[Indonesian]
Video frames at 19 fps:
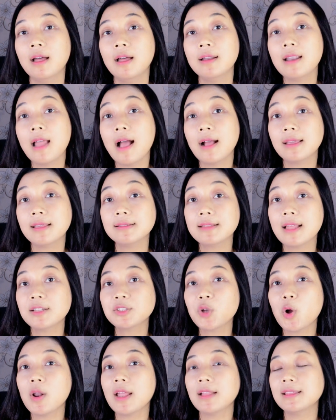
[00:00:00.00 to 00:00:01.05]
Nah, kista
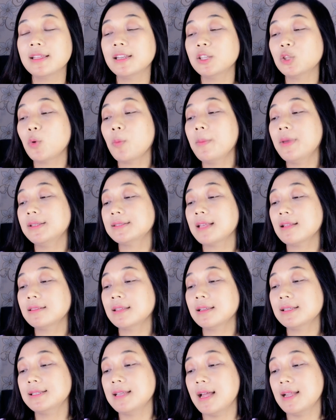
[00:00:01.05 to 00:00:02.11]
coklat ini tuh bisa
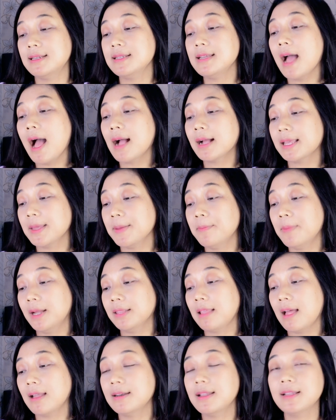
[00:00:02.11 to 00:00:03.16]
terjadi
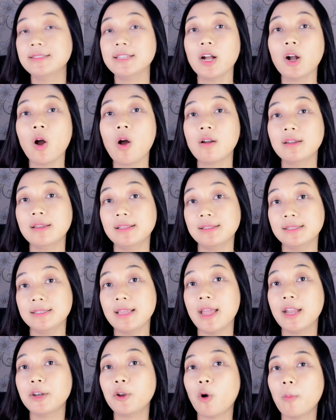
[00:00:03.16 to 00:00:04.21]
akibat adanya
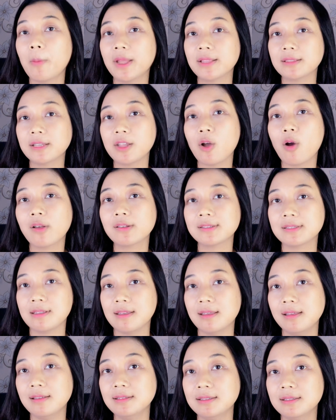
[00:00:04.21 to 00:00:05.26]
kondisi
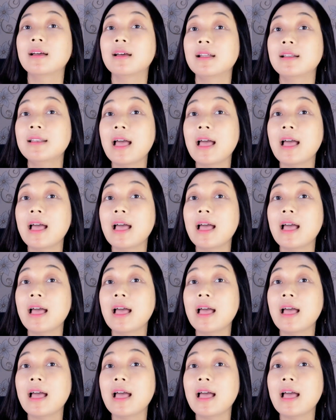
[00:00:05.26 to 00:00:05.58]
endometriosis.